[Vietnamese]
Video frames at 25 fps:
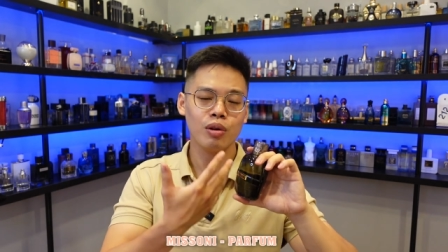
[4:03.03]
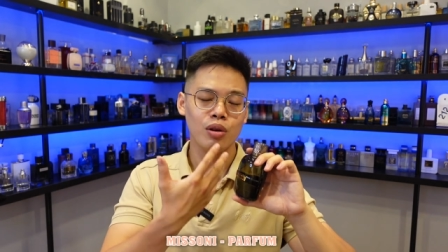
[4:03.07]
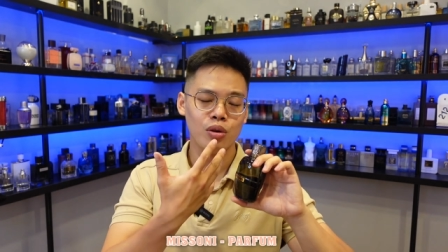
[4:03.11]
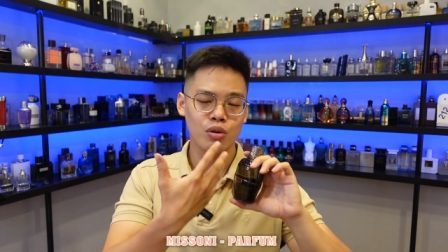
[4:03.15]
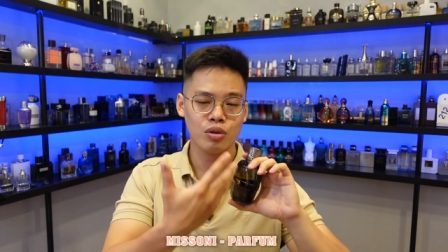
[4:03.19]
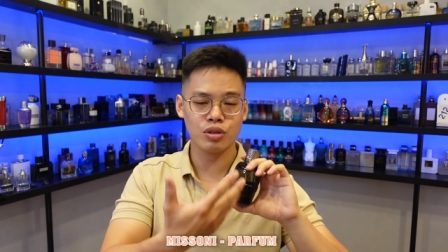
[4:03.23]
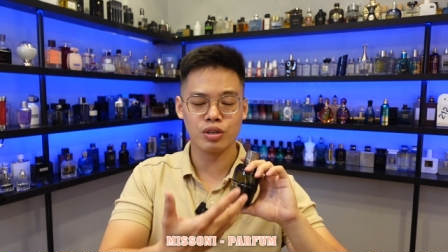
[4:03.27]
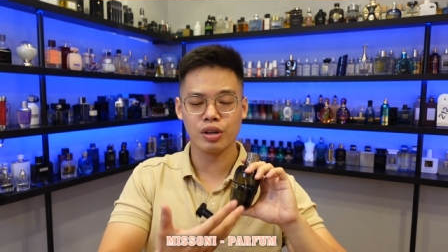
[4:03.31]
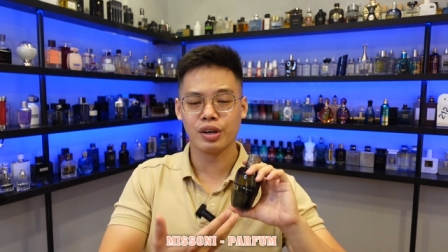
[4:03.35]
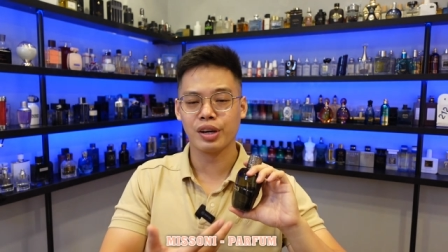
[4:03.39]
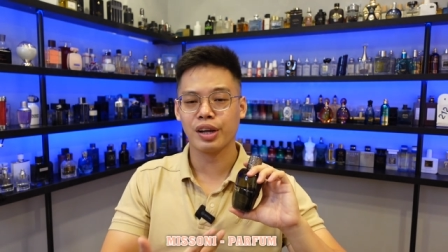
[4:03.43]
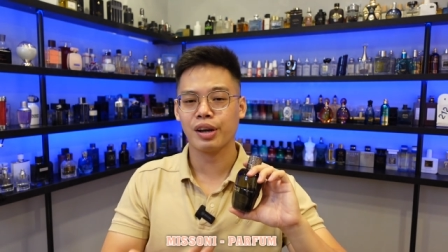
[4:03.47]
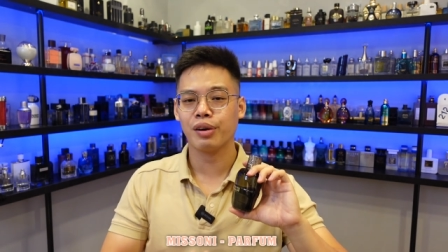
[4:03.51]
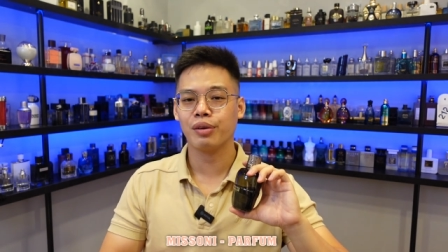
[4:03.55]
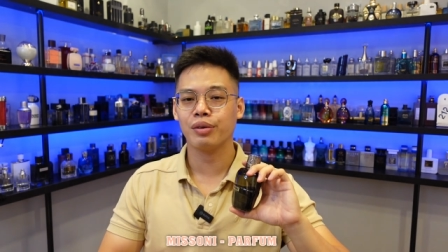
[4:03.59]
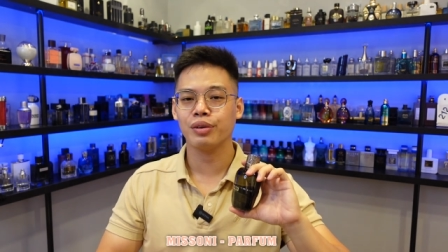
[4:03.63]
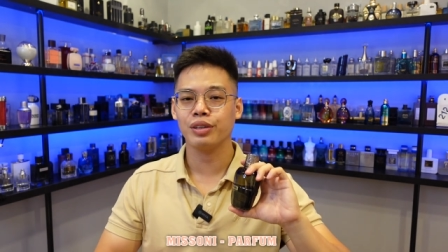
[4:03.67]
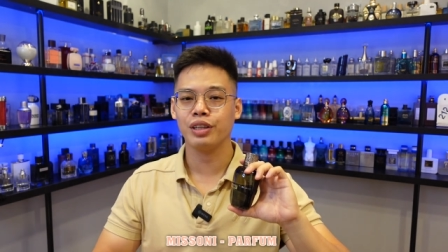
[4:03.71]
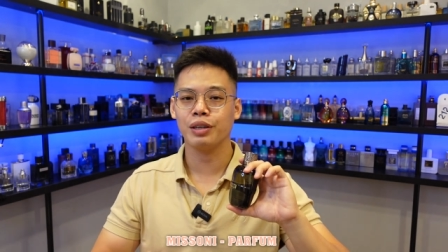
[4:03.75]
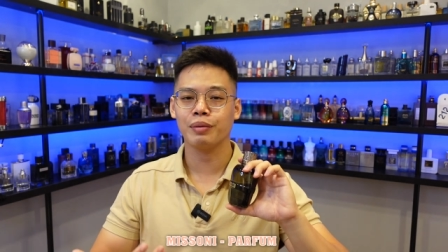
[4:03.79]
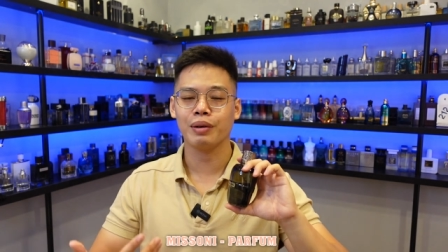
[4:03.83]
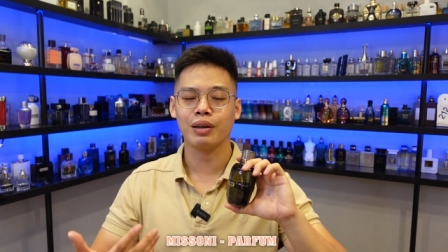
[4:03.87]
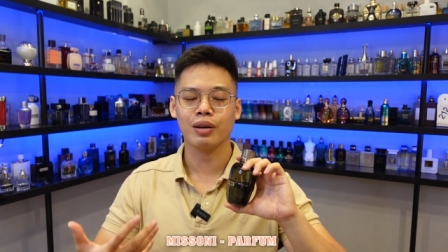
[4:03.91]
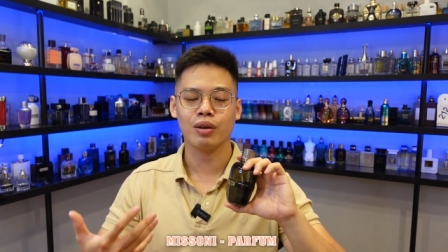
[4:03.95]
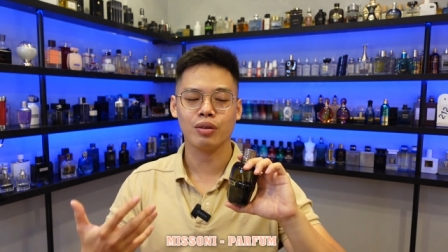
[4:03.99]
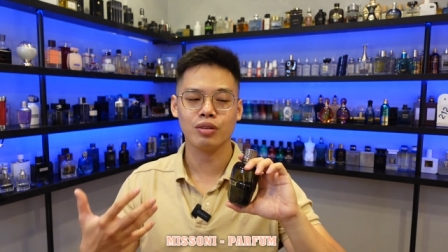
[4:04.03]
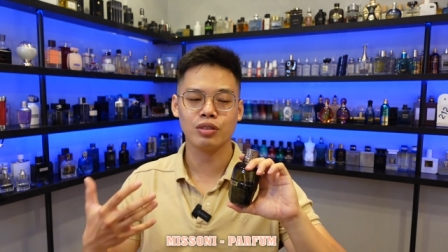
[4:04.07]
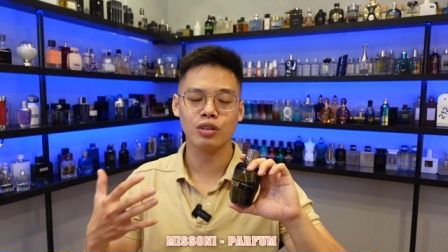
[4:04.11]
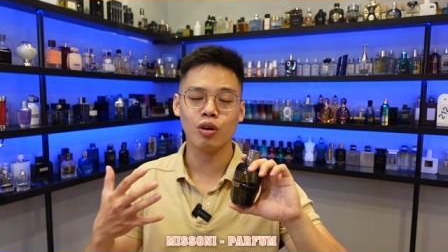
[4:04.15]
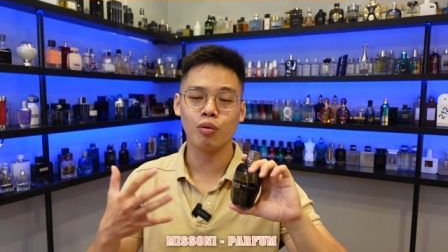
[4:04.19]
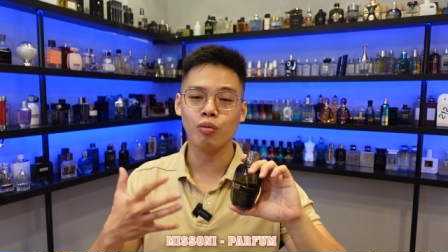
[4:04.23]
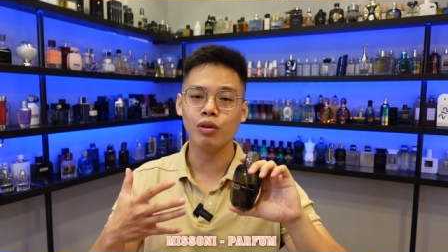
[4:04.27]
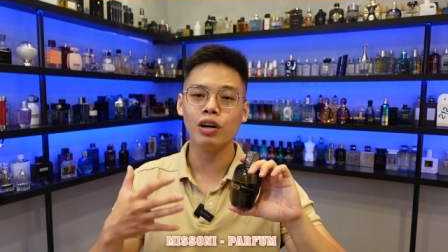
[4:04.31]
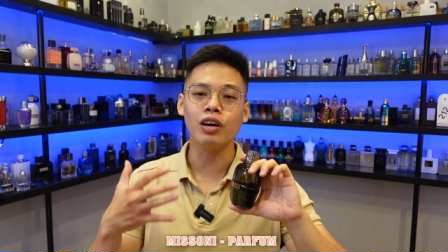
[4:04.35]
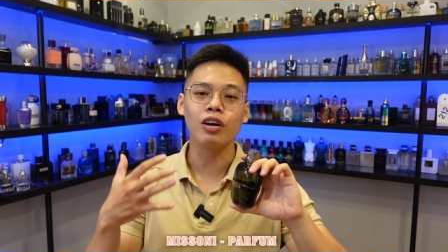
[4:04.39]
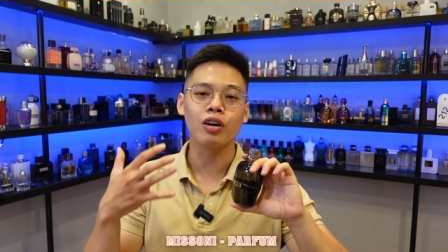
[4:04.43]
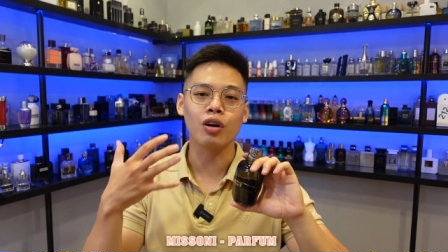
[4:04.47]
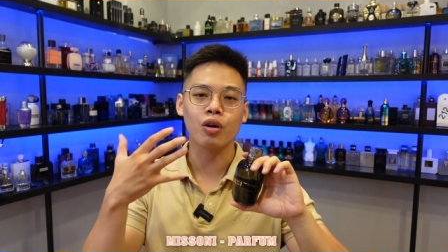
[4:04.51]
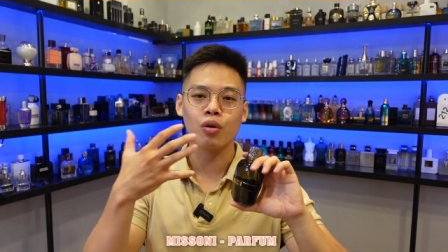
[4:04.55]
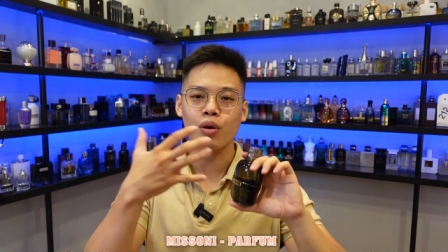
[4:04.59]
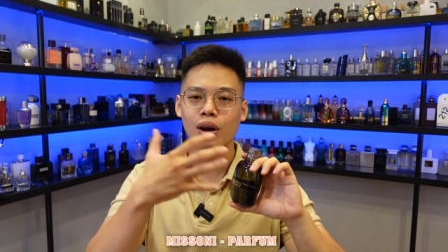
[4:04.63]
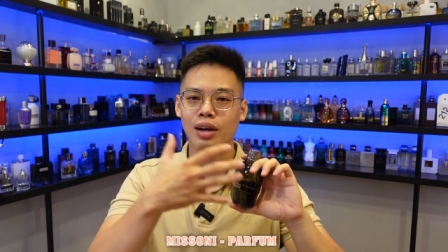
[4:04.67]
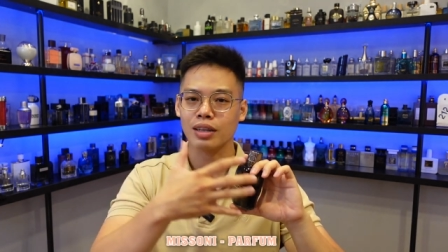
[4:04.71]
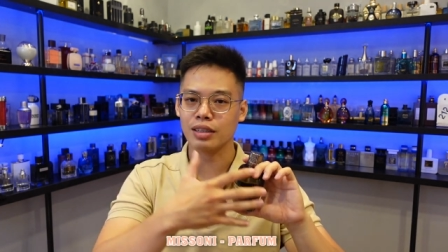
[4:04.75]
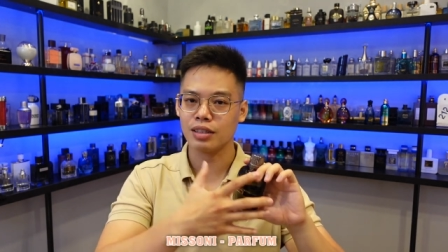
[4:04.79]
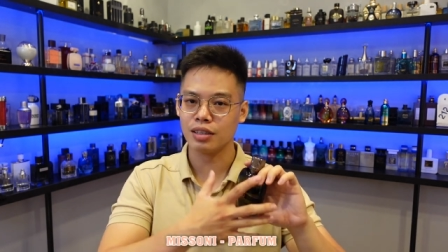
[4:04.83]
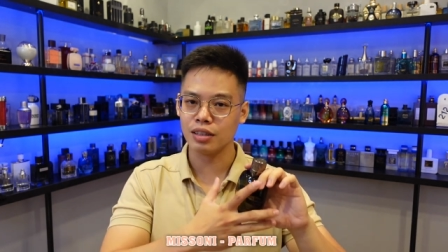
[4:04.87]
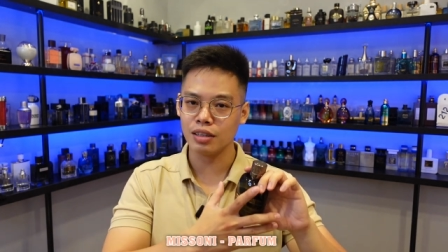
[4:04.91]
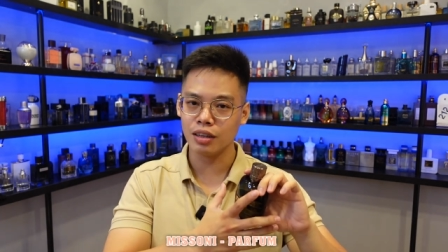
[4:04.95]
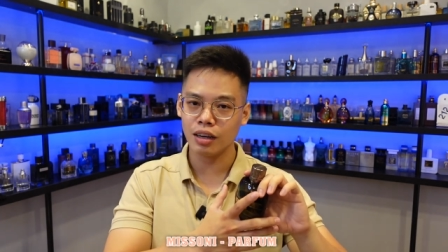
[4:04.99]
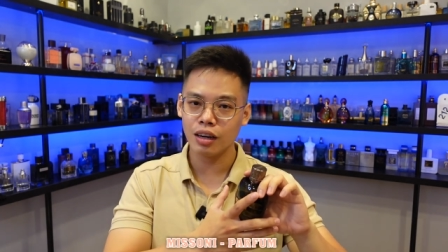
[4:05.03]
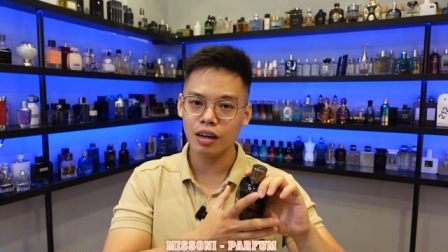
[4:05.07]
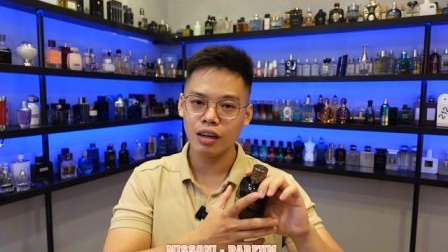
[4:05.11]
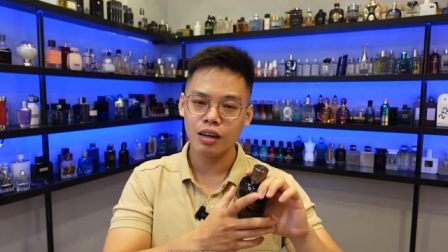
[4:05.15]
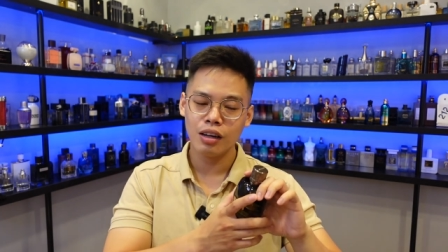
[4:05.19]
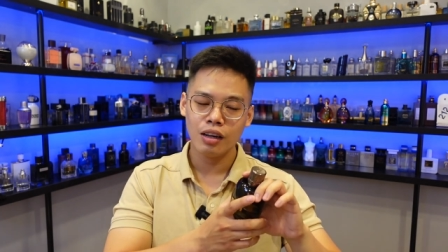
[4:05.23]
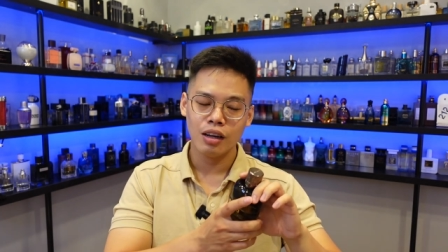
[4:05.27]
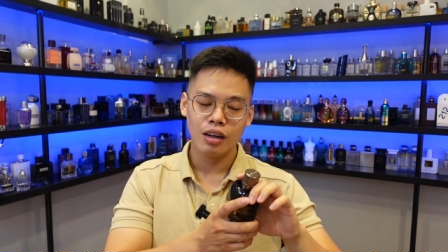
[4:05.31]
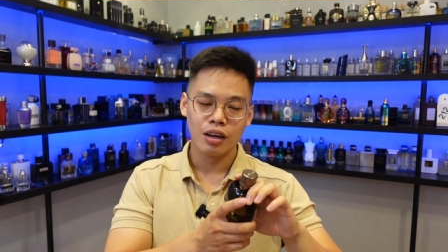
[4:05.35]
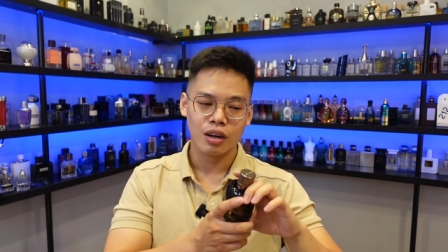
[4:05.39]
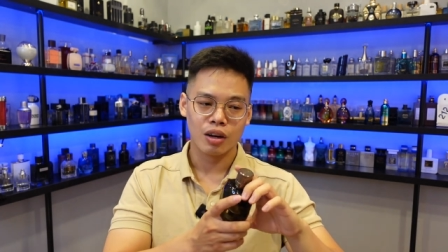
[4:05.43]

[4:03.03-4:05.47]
Blue Chanel nhưng mà nó giống ở khoảng giữa